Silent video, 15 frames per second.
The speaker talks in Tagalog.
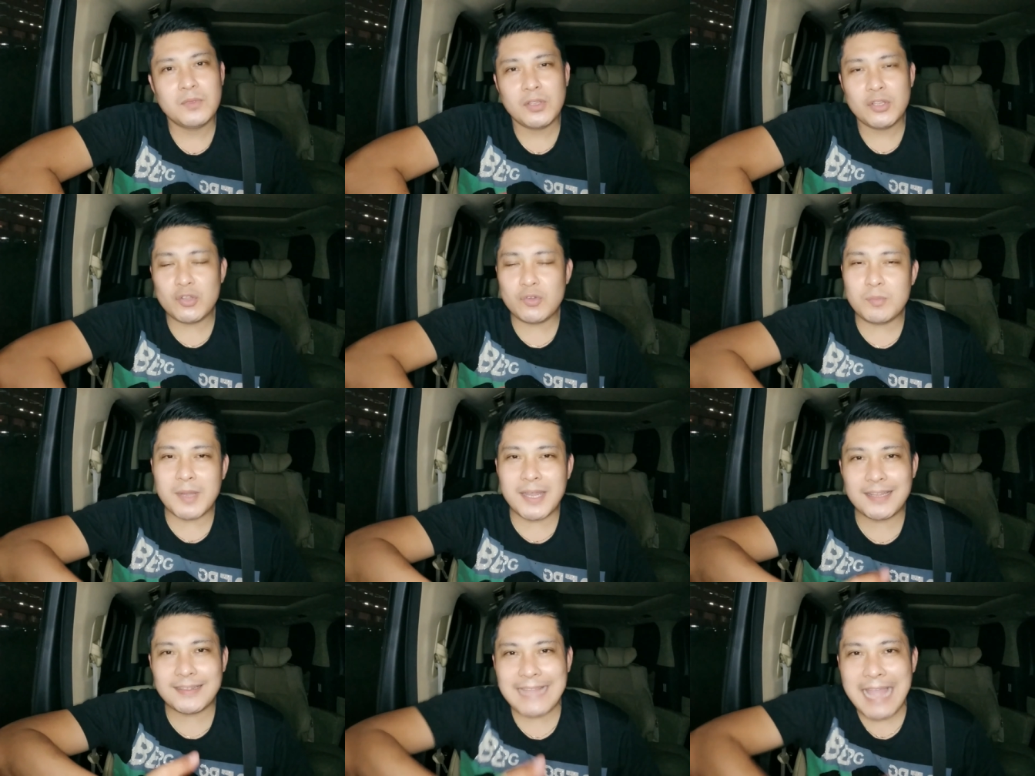Yung
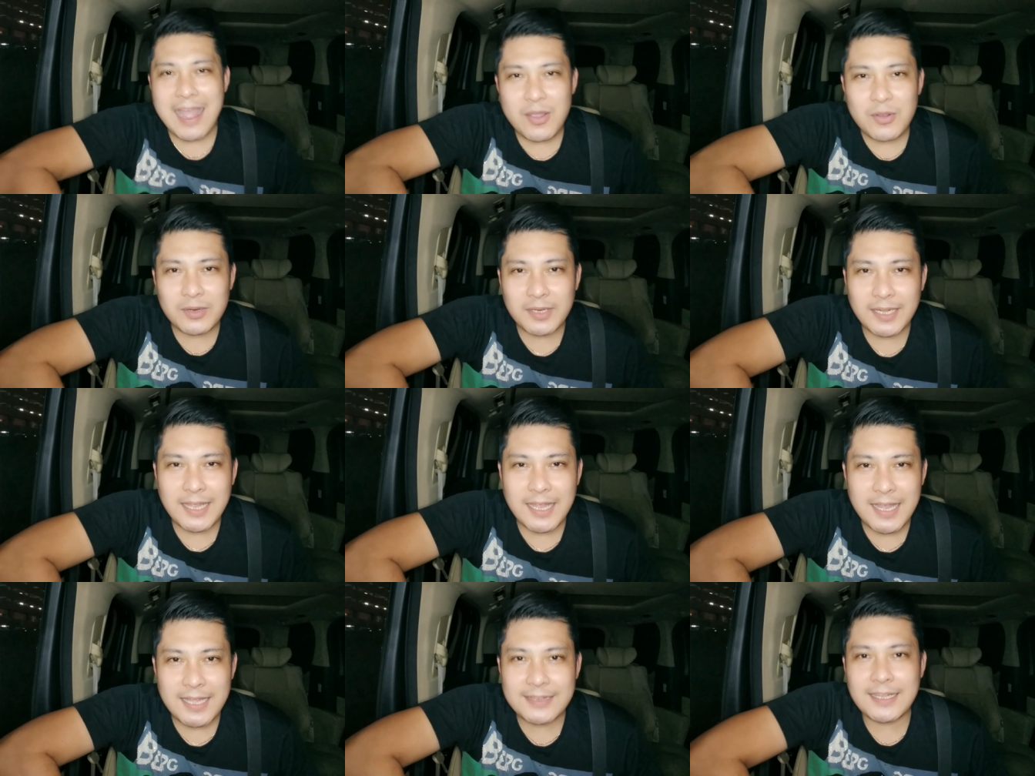mga taong
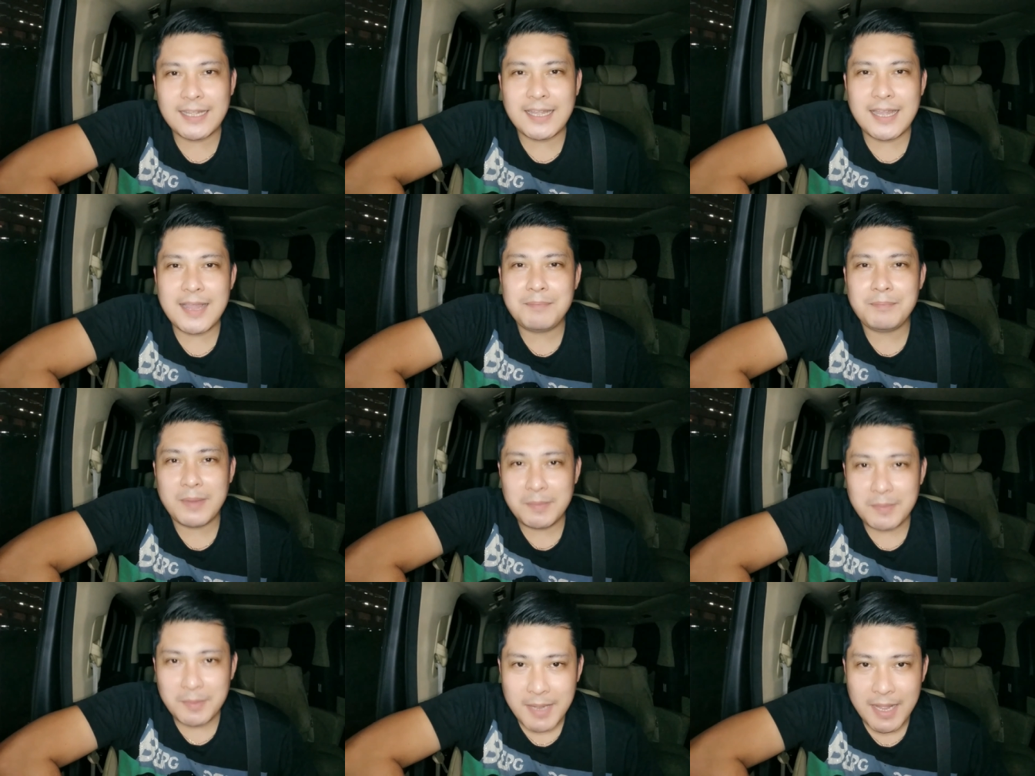hinahata ka
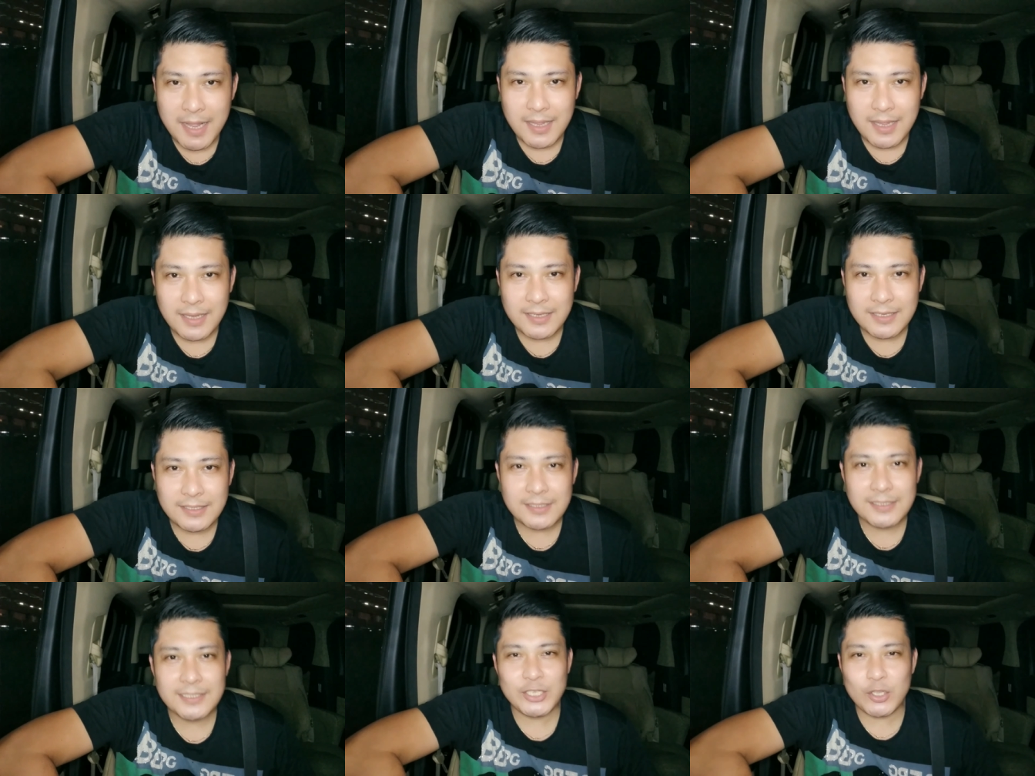pababa.
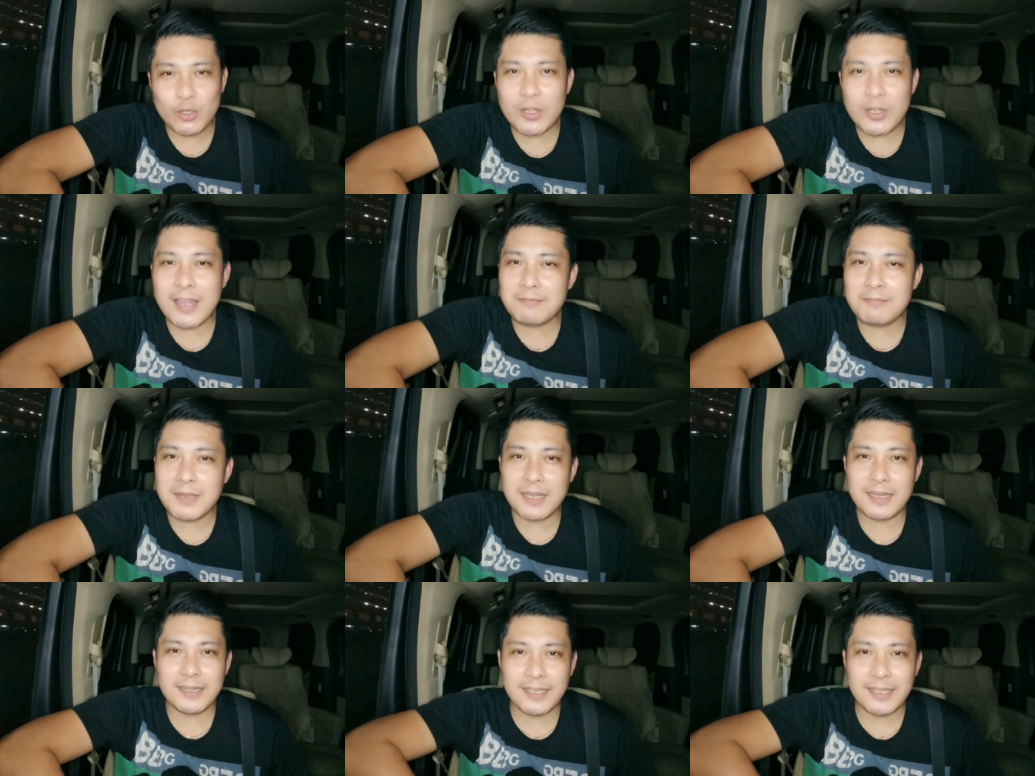Yun ang
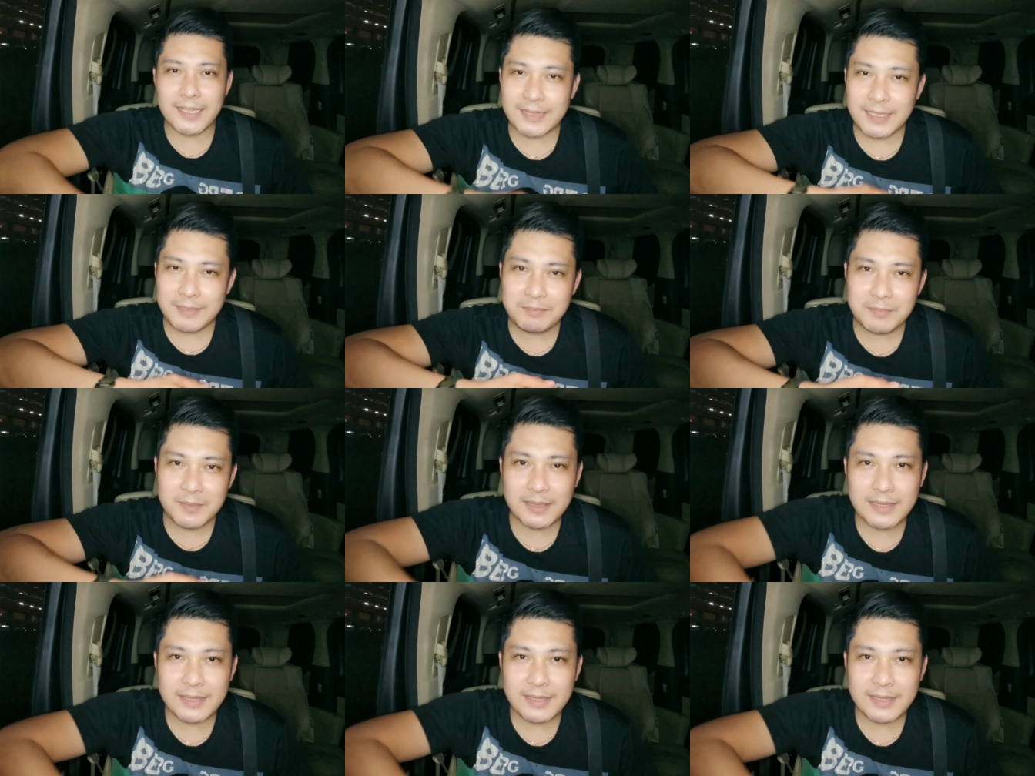mga negative na